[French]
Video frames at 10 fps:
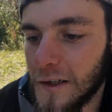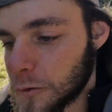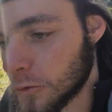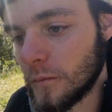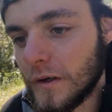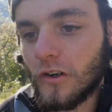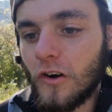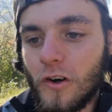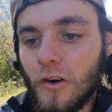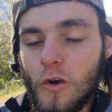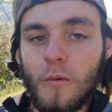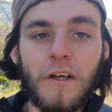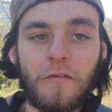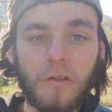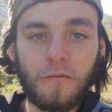et du coup, bah, genre, euh, le
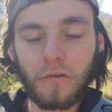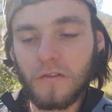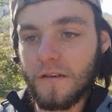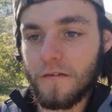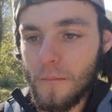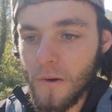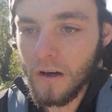mec faisait une photo de sa femme.